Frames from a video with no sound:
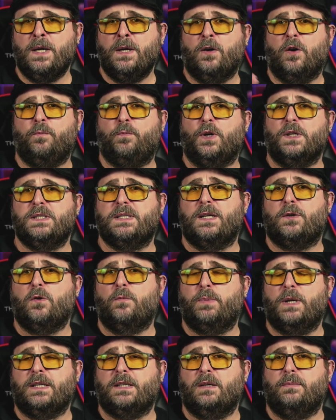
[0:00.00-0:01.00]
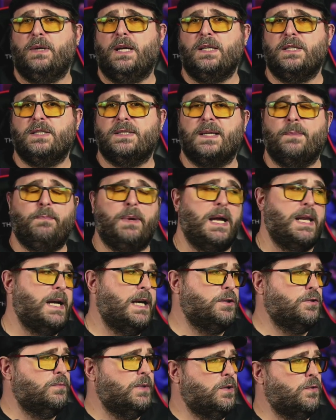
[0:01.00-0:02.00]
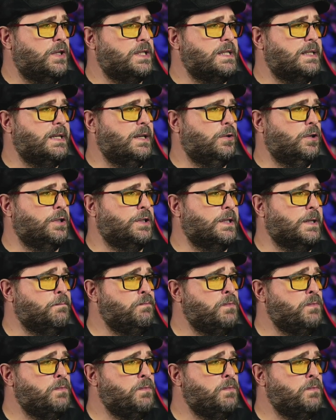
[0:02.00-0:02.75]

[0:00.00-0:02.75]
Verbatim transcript: ou pode ser completamente separado uma coisa da outra.